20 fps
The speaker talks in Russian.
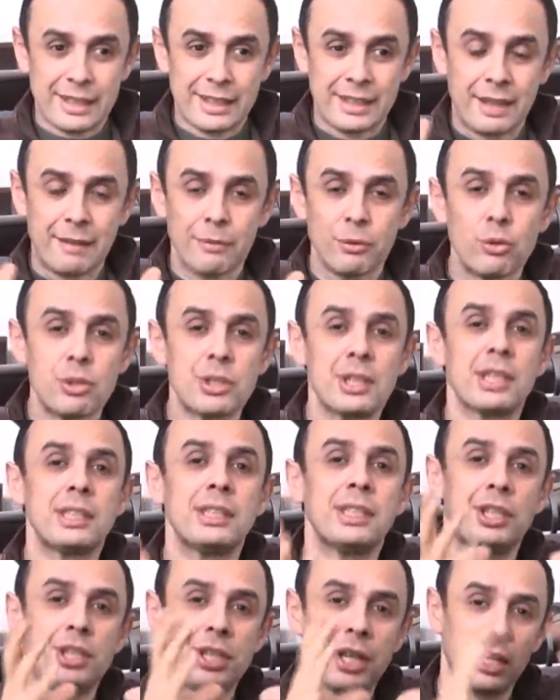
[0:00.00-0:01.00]
Нам нужно
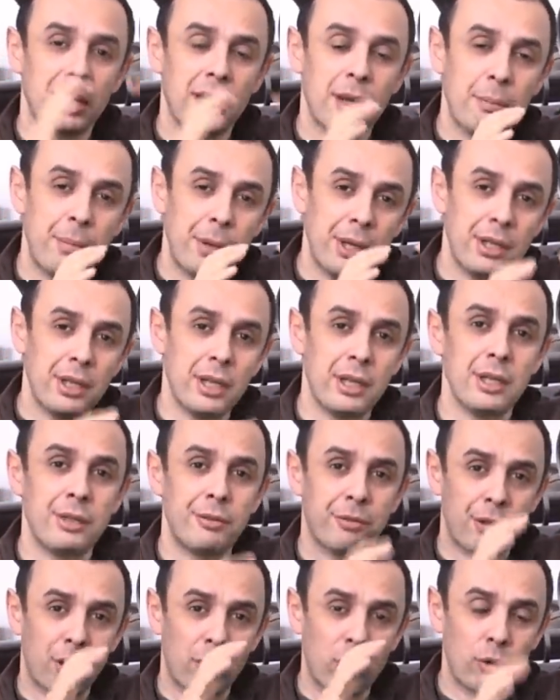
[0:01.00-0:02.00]
сначала
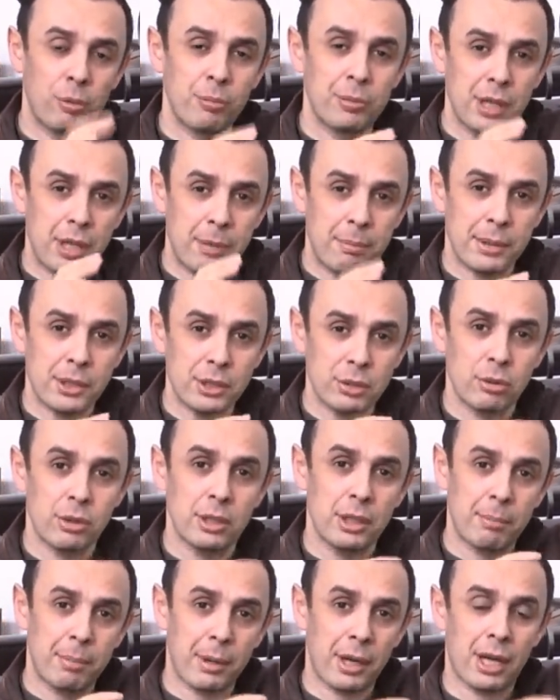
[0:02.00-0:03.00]
определить, в каком
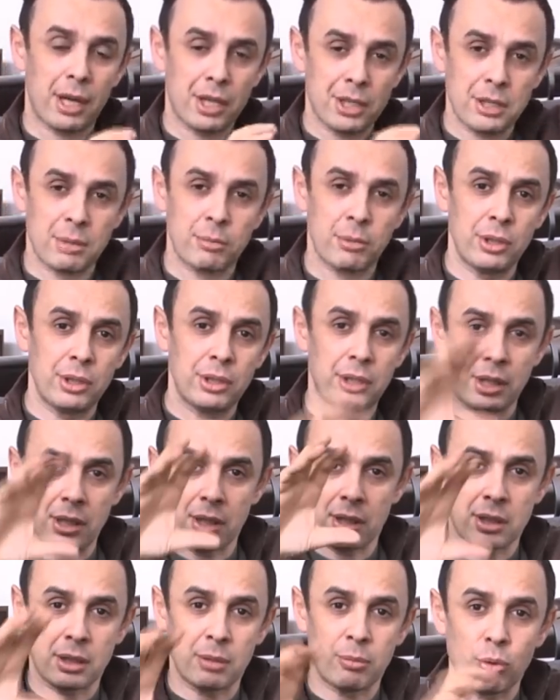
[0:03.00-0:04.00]
диапазоне по каждому
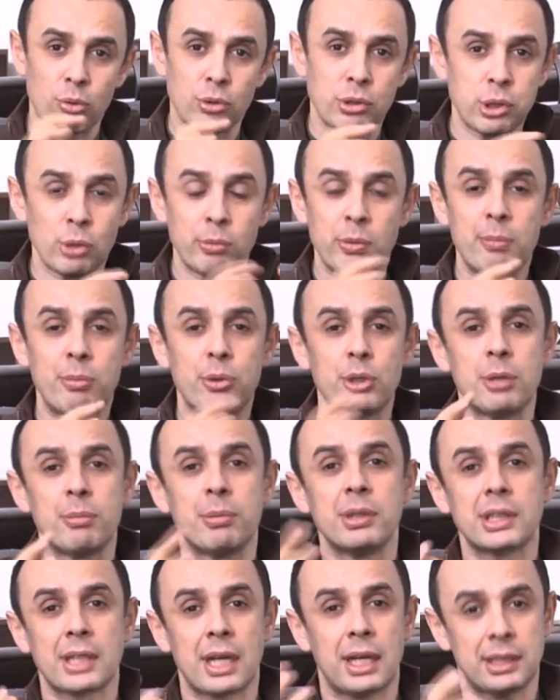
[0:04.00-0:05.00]
интерьерному узлу мы
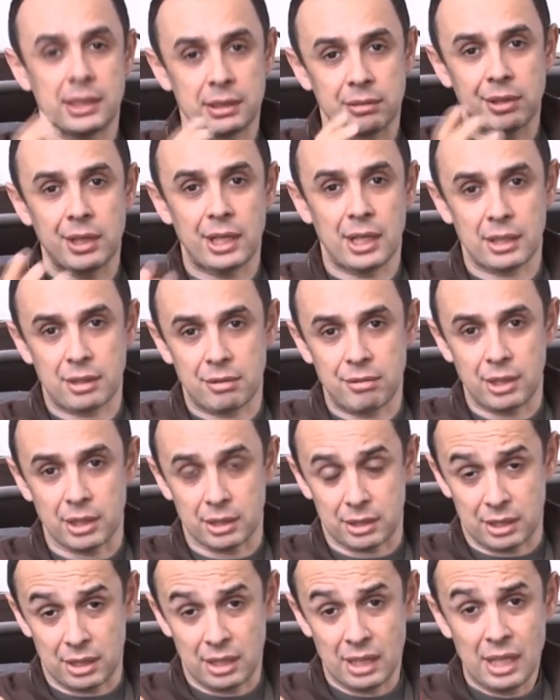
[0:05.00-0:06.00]
будем искать свои
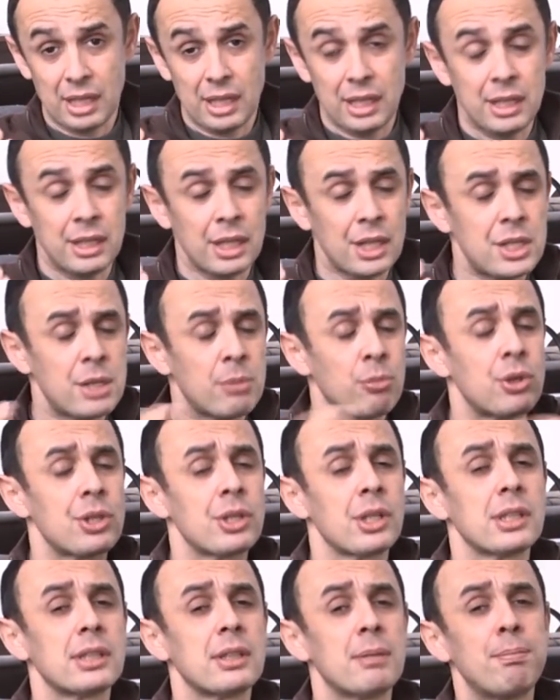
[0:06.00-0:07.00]
ответы. Иначе
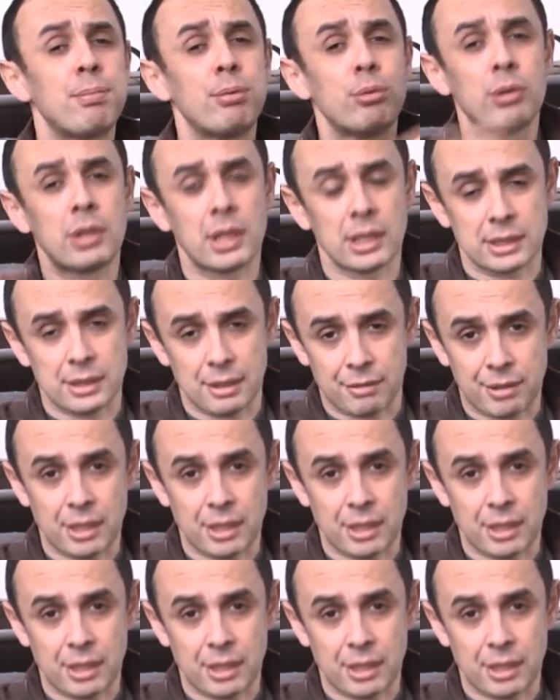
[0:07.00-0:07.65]
можно запутаться.